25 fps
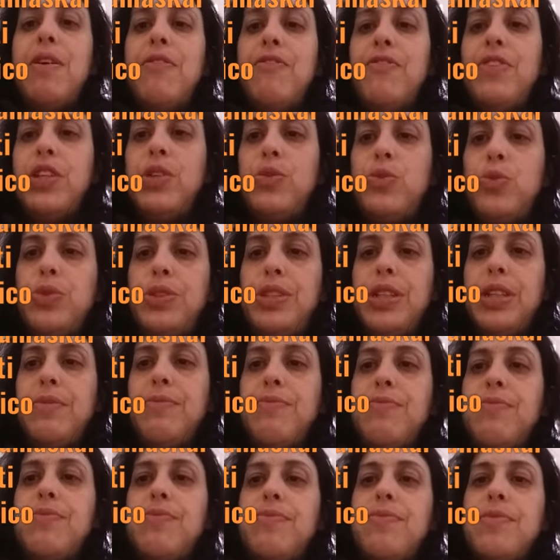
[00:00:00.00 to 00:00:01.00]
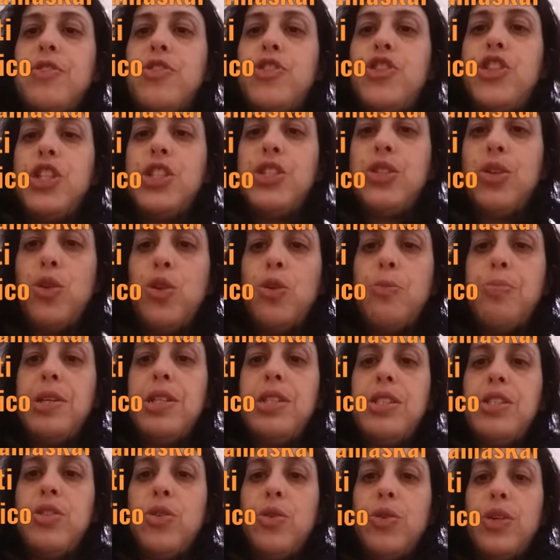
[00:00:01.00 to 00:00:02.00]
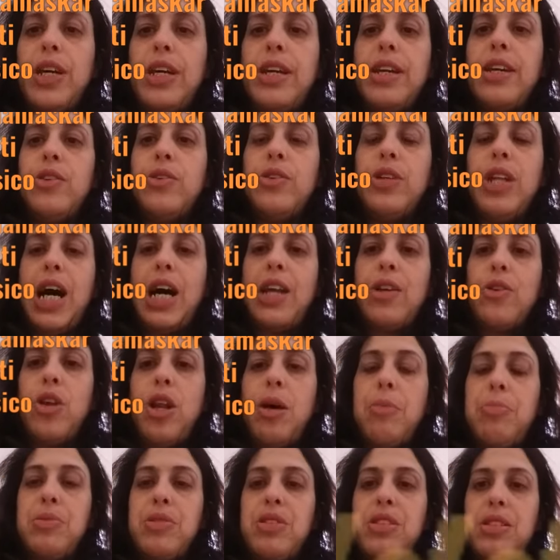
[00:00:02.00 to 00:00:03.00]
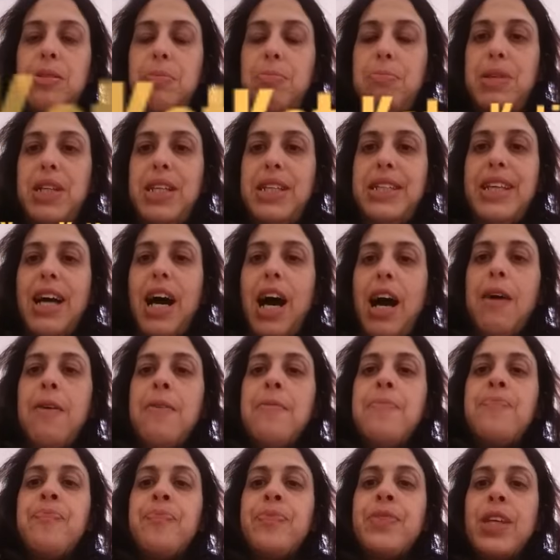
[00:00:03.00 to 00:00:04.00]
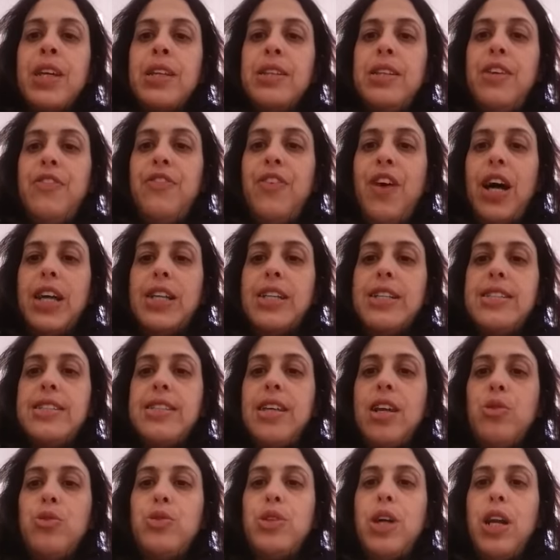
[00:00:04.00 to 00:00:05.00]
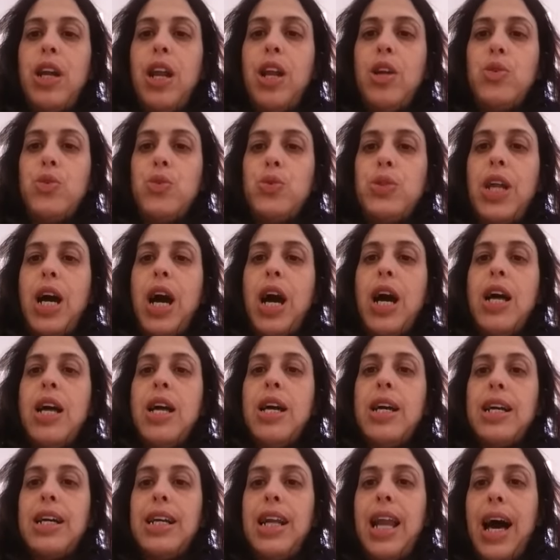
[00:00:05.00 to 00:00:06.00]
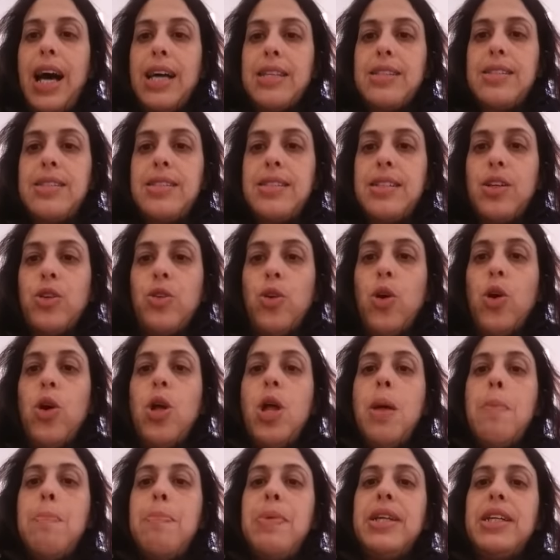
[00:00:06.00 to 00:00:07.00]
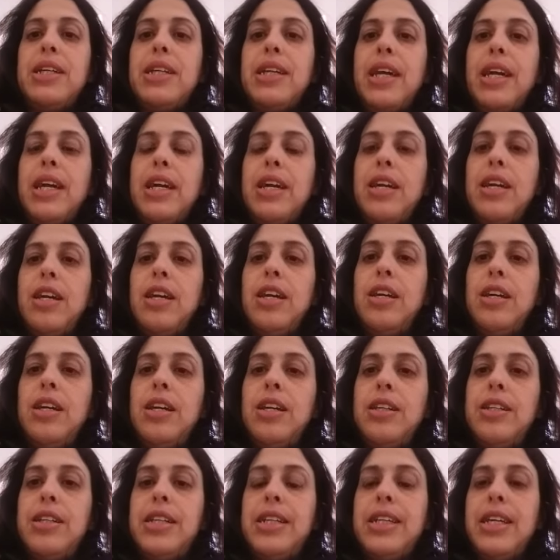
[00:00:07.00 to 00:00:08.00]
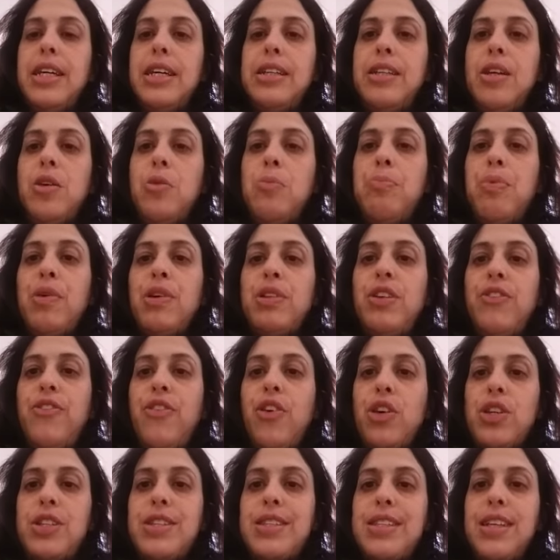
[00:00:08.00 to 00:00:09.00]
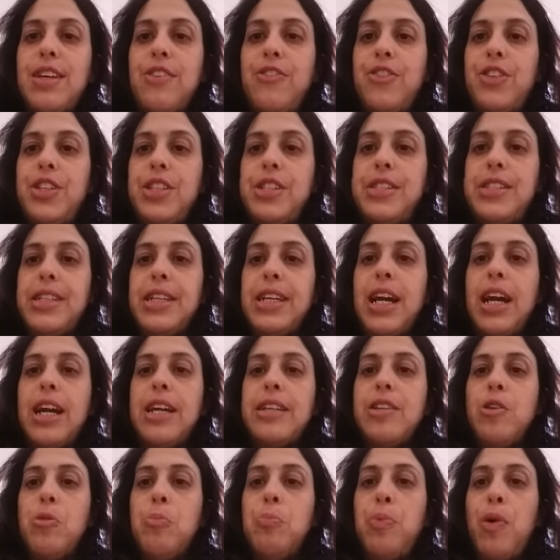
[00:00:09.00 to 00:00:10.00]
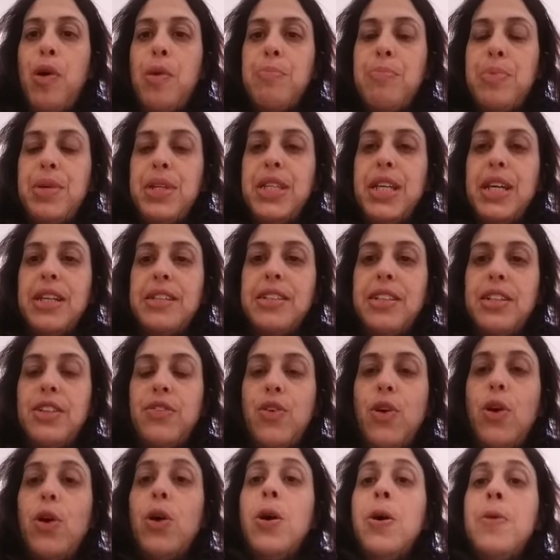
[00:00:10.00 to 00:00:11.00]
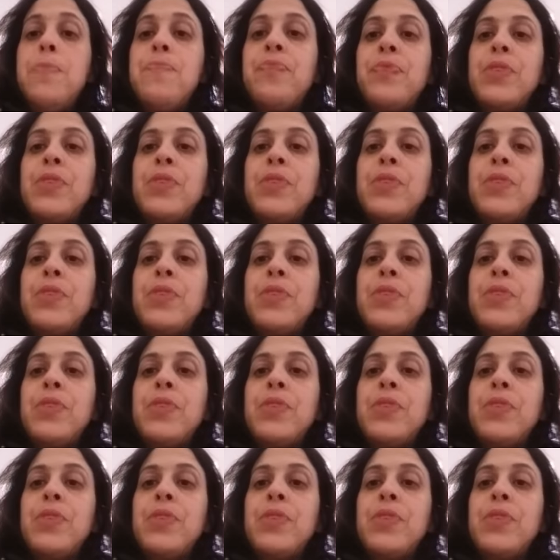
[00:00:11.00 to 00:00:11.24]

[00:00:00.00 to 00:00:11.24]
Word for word: benvenuti. Ci sono persone che non hanno la possibilità di fare il saluto alla luna classico perché eh, richiede un po' di forza fisica ed è un po' impegnativo.